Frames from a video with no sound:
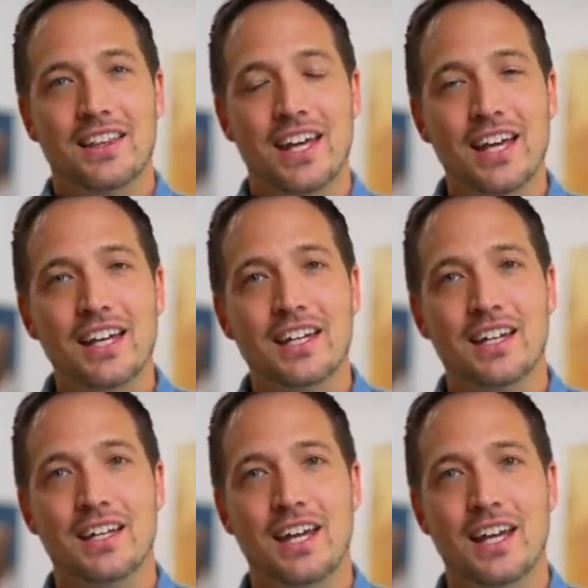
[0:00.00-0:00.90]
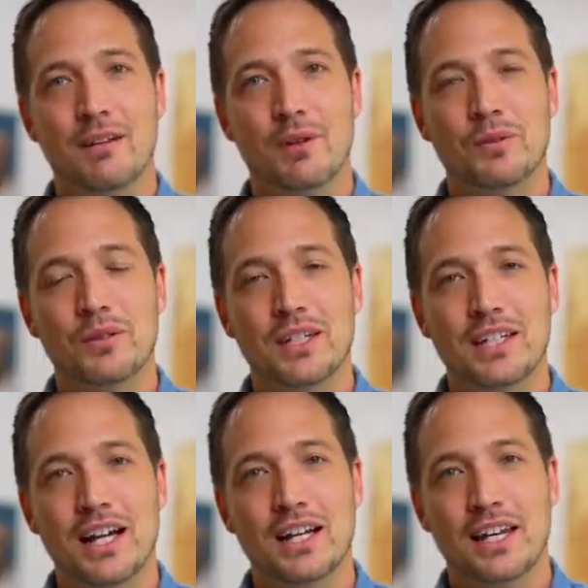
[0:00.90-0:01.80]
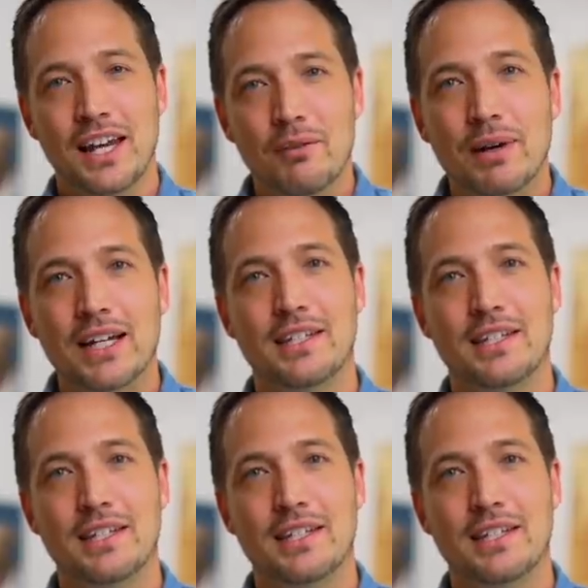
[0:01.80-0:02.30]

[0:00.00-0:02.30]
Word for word: ね、で今本当になんかね毎